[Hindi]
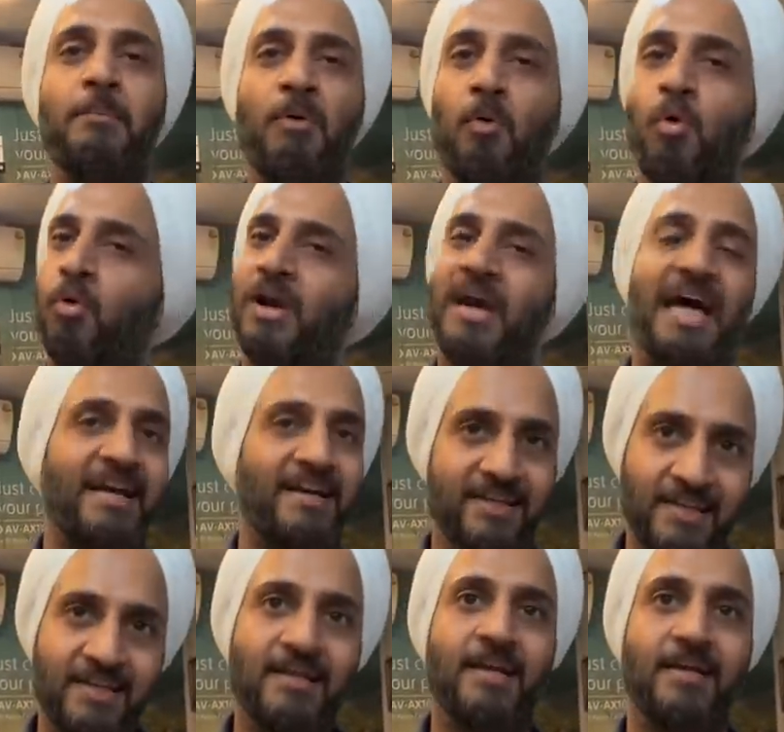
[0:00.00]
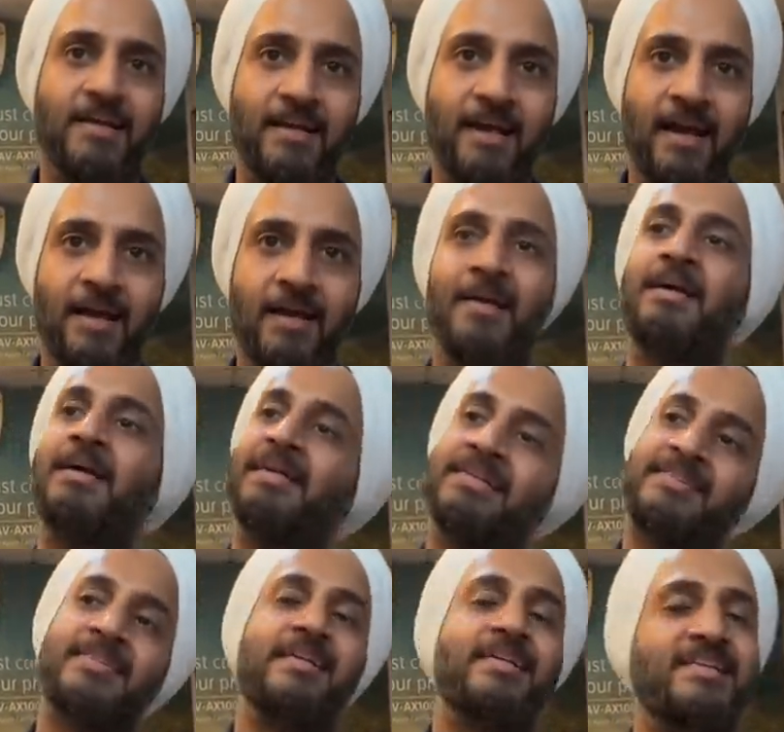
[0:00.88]
में वो क्लैरिटी नहीं है
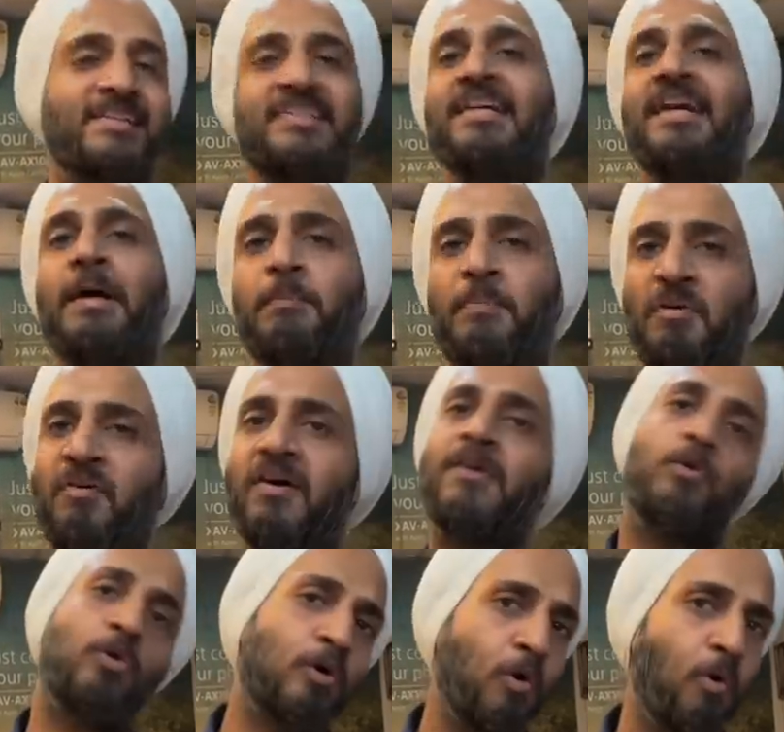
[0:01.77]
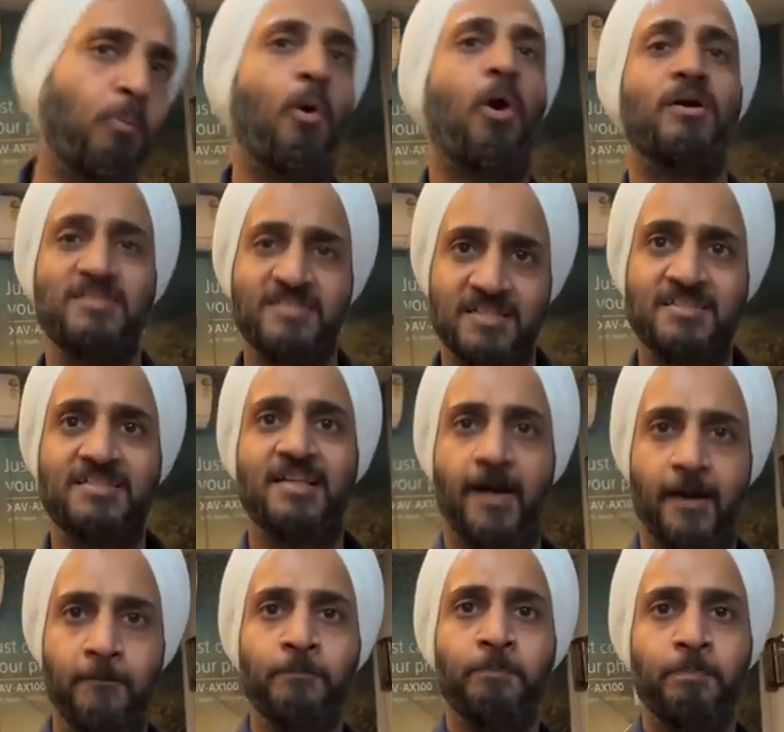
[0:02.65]
इसे डिसेंट एम्पलीफायर क्योंकि वो बहुत सस्ता
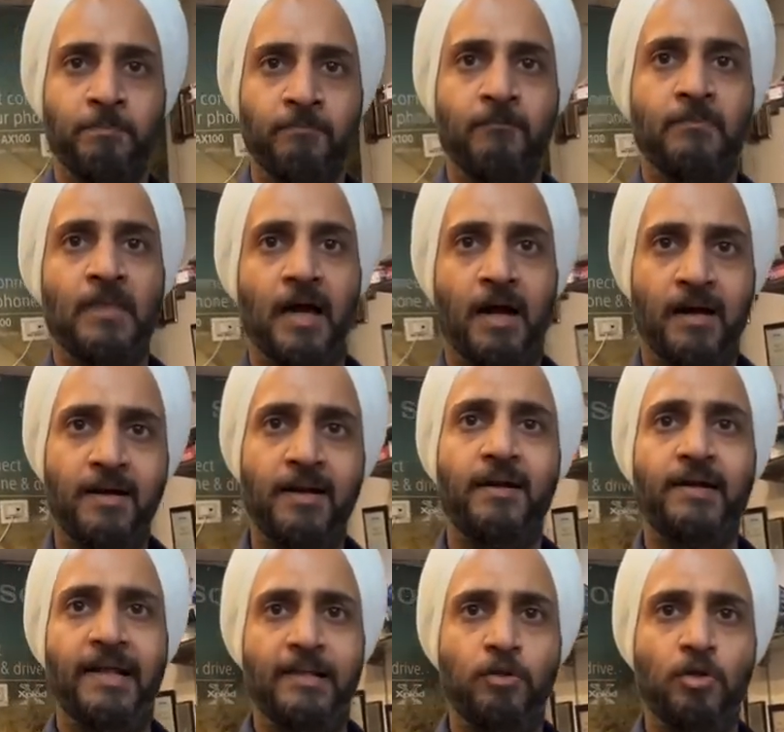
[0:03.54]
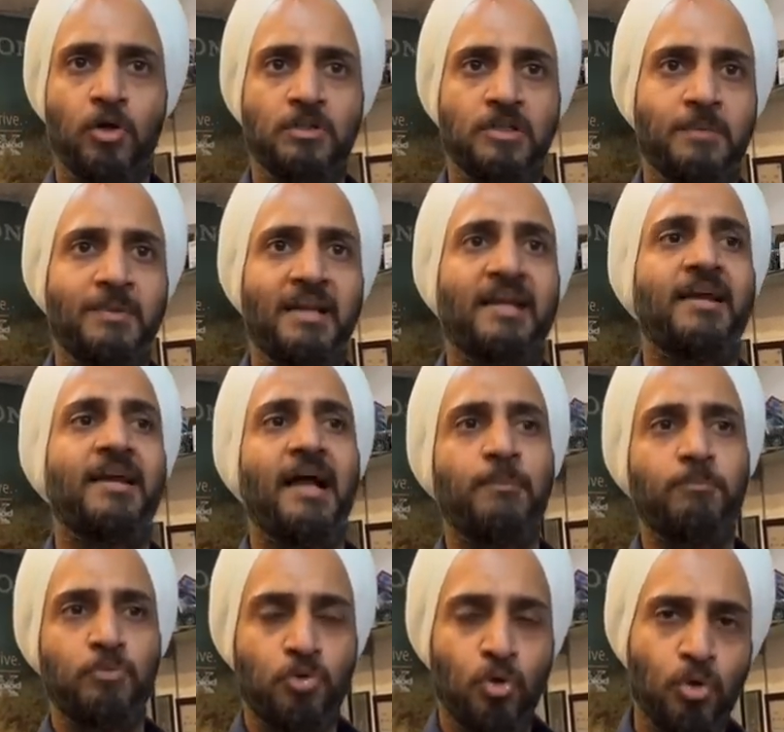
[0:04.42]
है ठीक है अंडर टेन थाउजेंड लेकिन
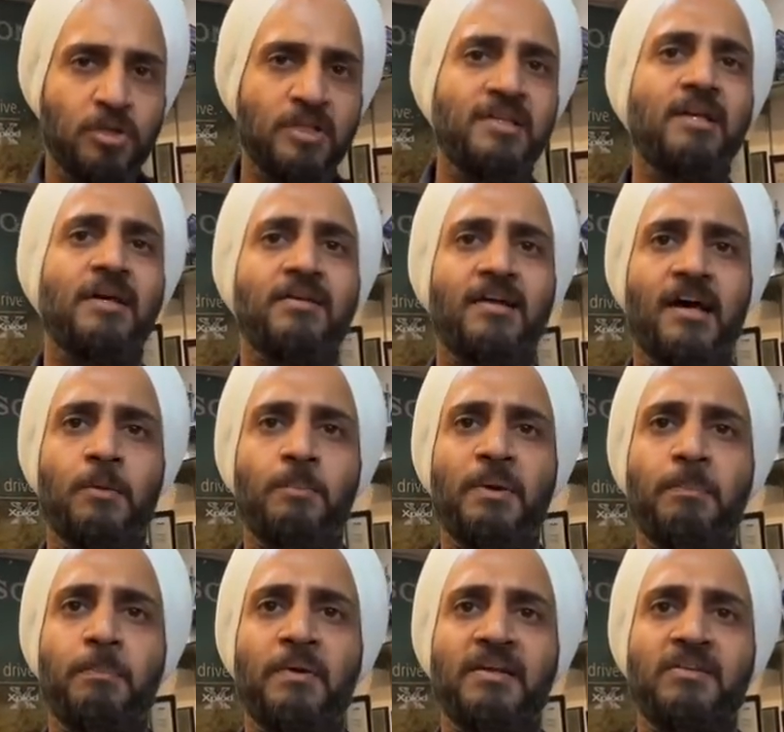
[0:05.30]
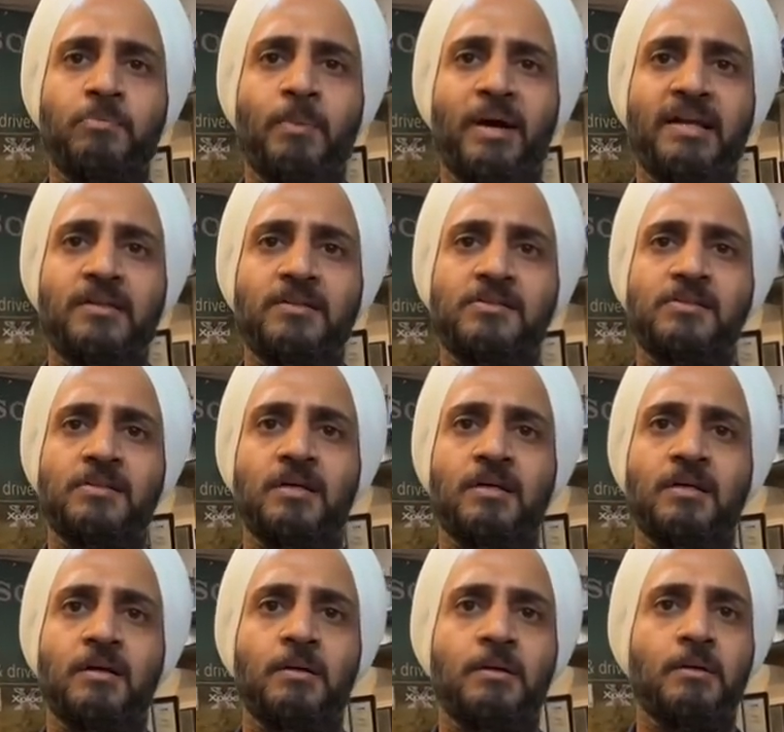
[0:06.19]
आप दो तीन हजार रुपए प्लस माइनस
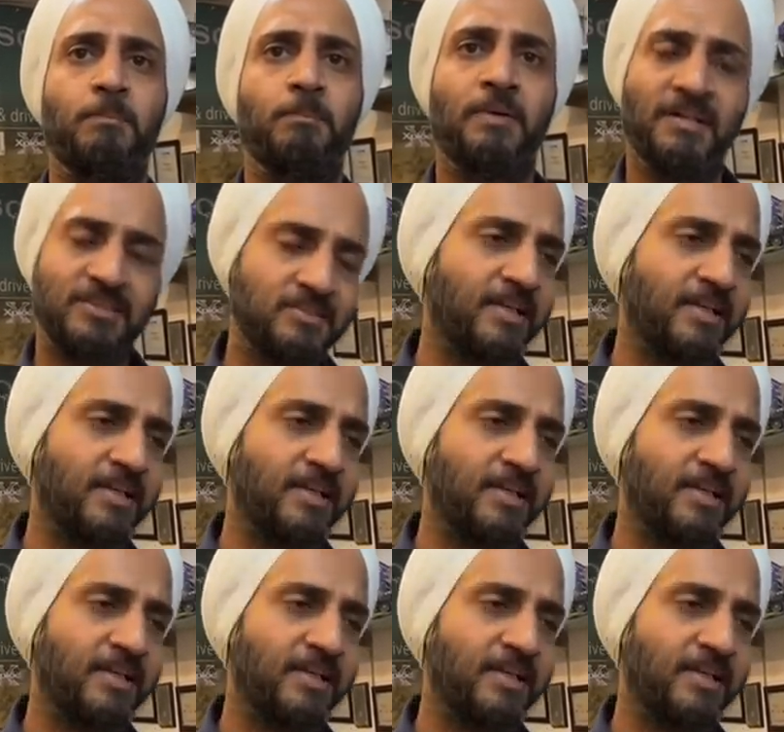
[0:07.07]
प्लस